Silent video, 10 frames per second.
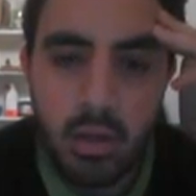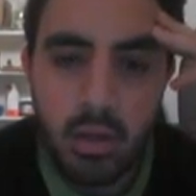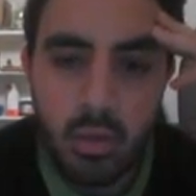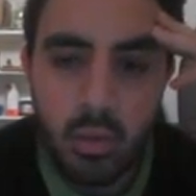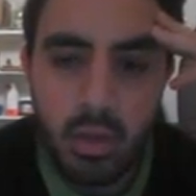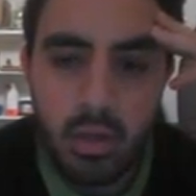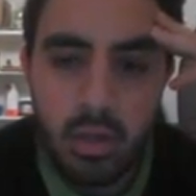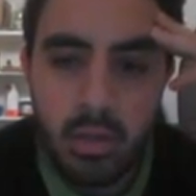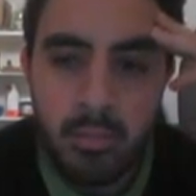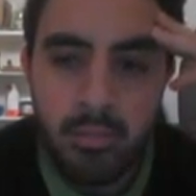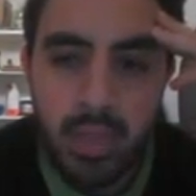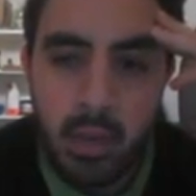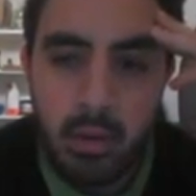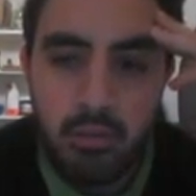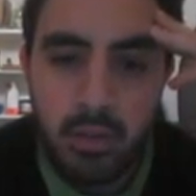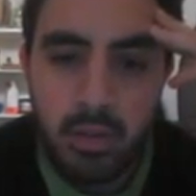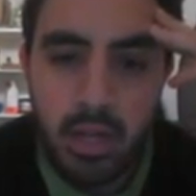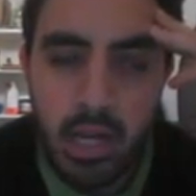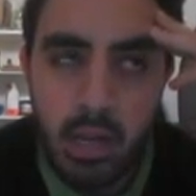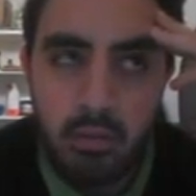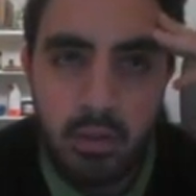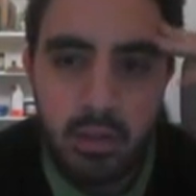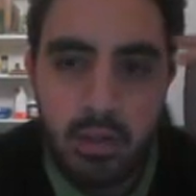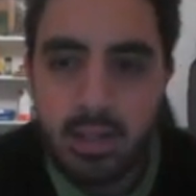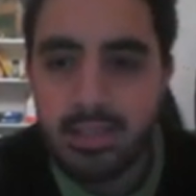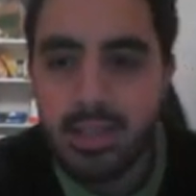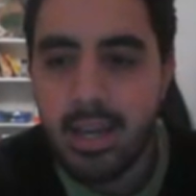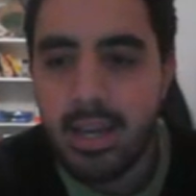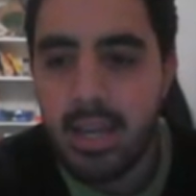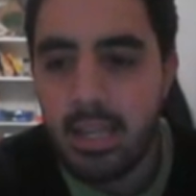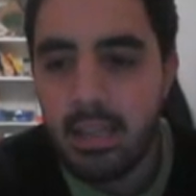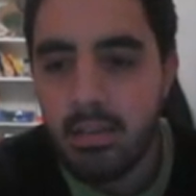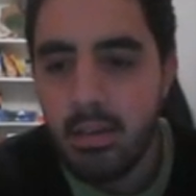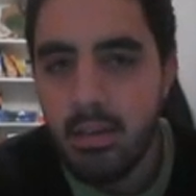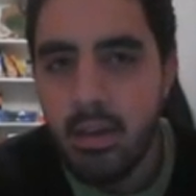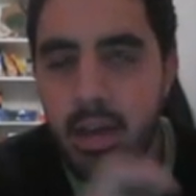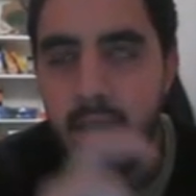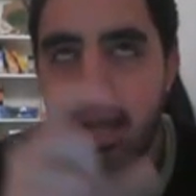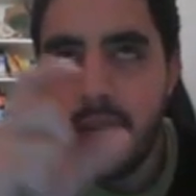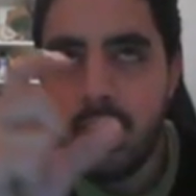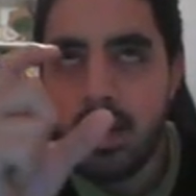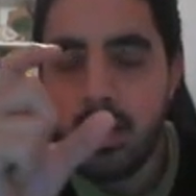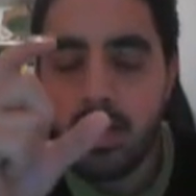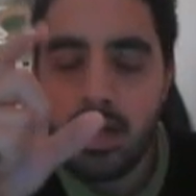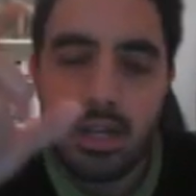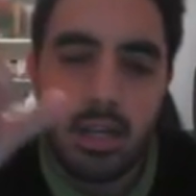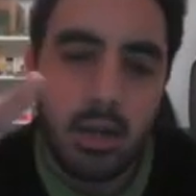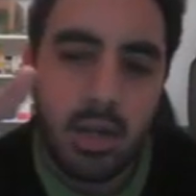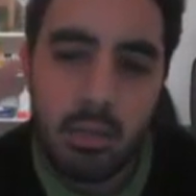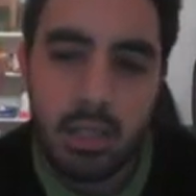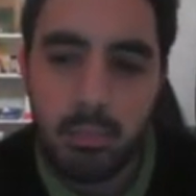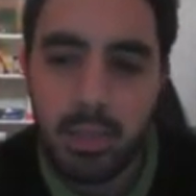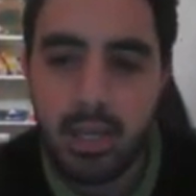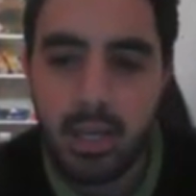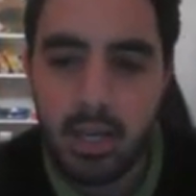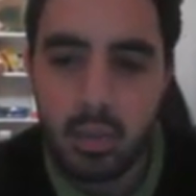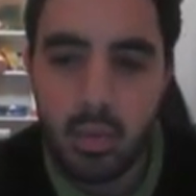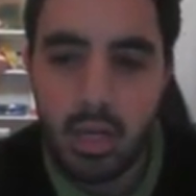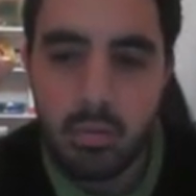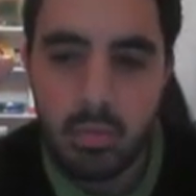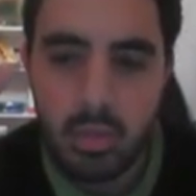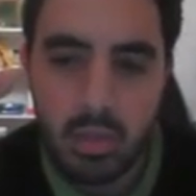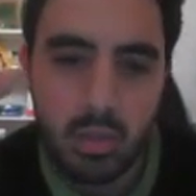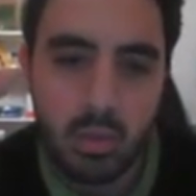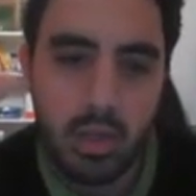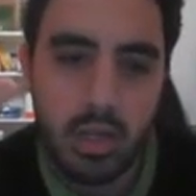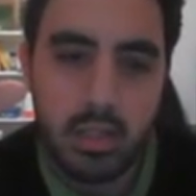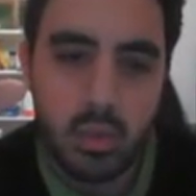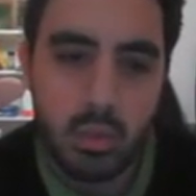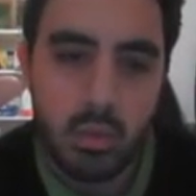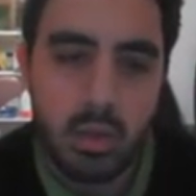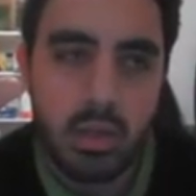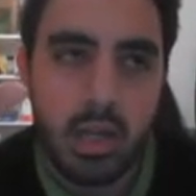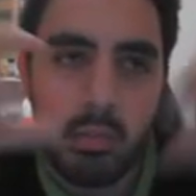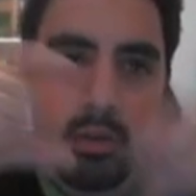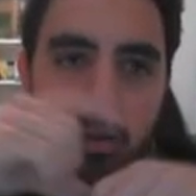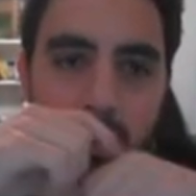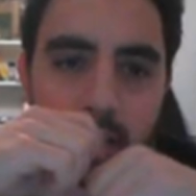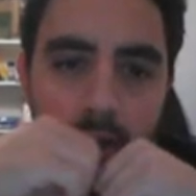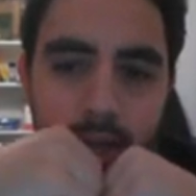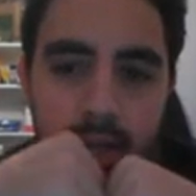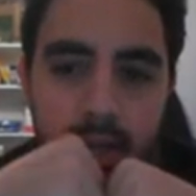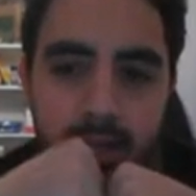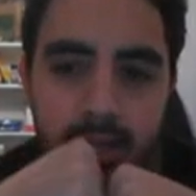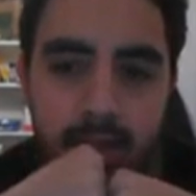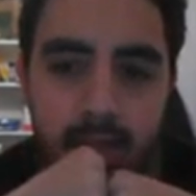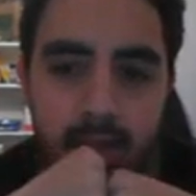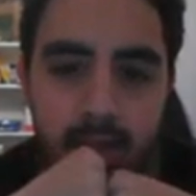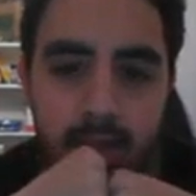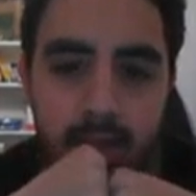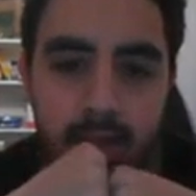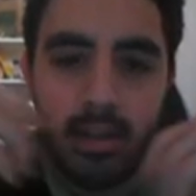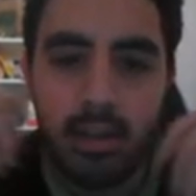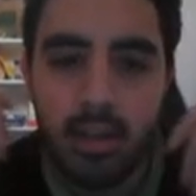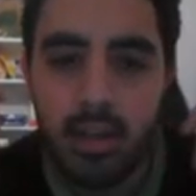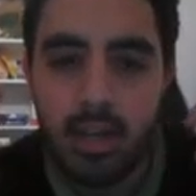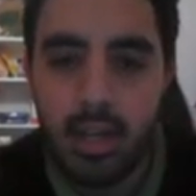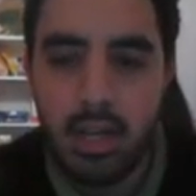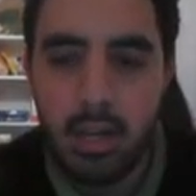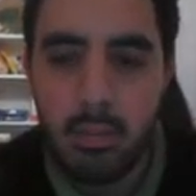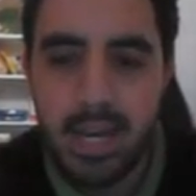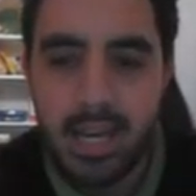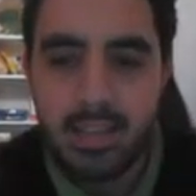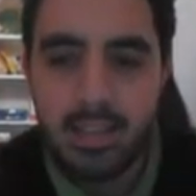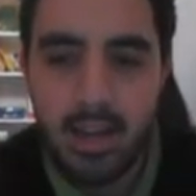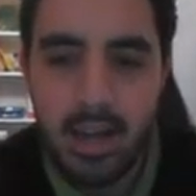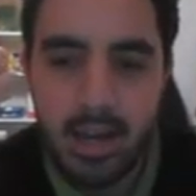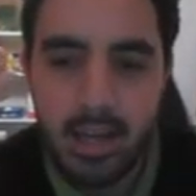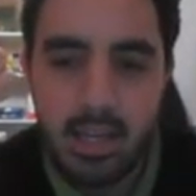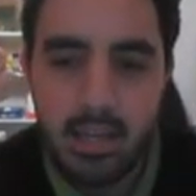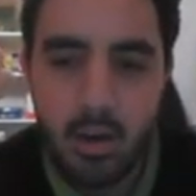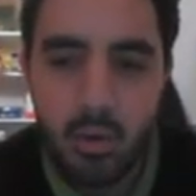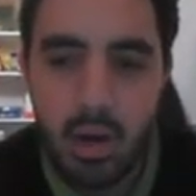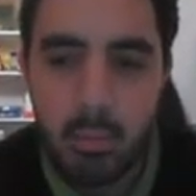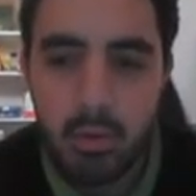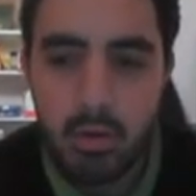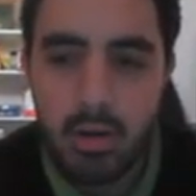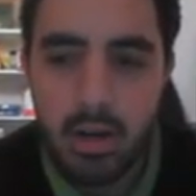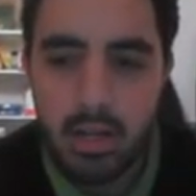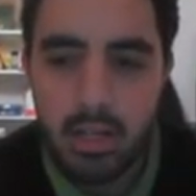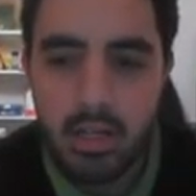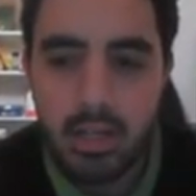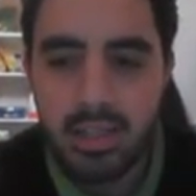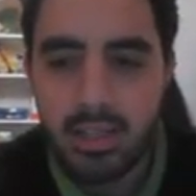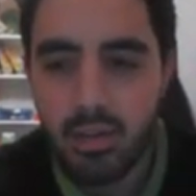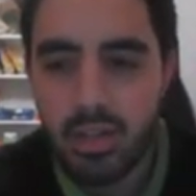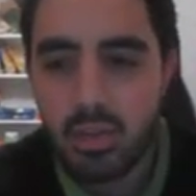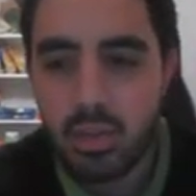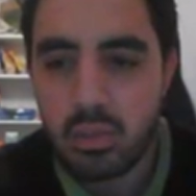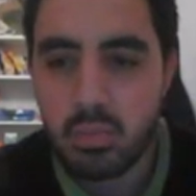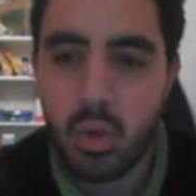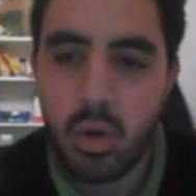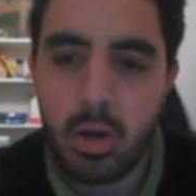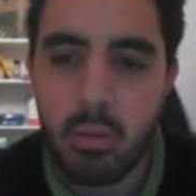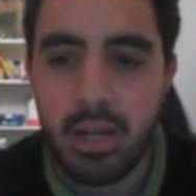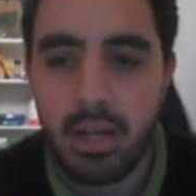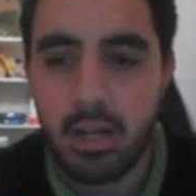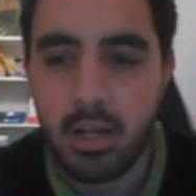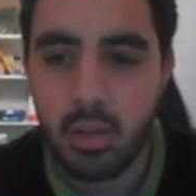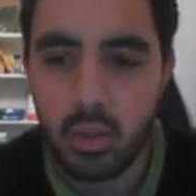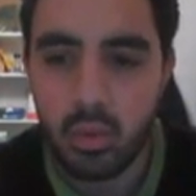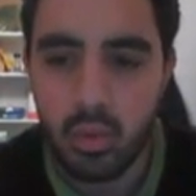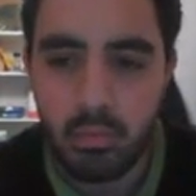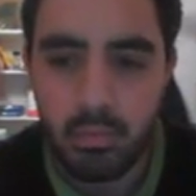الواي آه، هيبقى فاضل ايه هيبقى فاضل ان اتاكد ان يعني انا لو انا عملت بيكنج لتو elements ان دول الاكس والواي هيبقى فاضل ان انا اتاكد ان بقيه الاري هو عباره عن الديفايزرز بتوع الرقمين اللي انا اخترتهم